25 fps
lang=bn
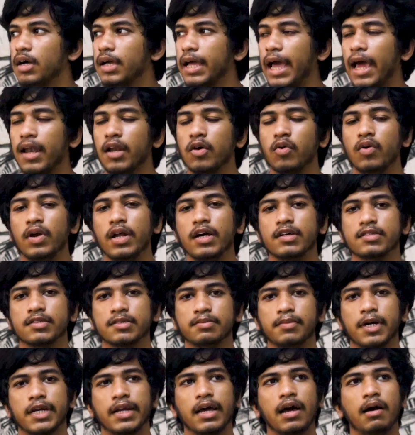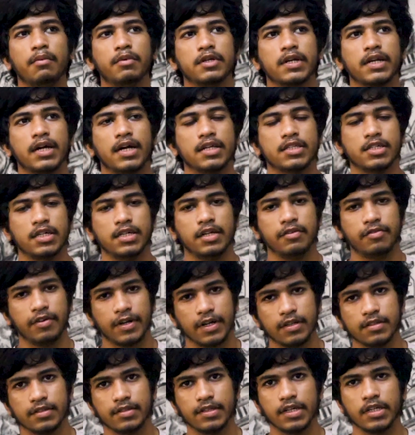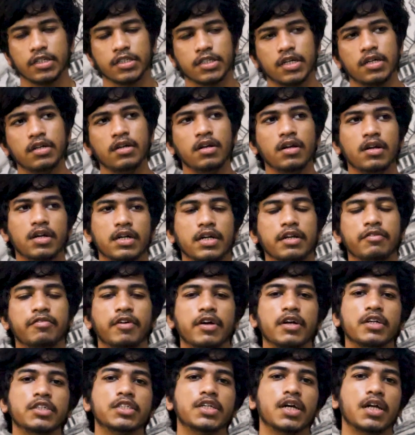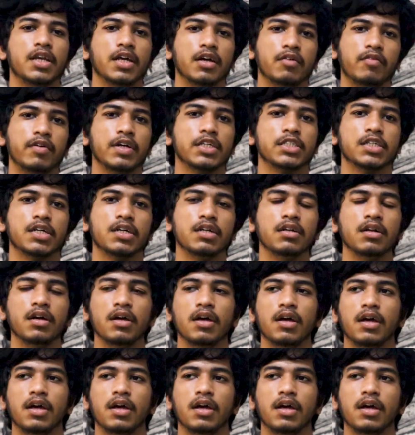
ক্যালকুলাস মানে আমাদের আছে ডিফারেন্সিয়েশন ডিফারেন্সিয়াল ইকুয়েশন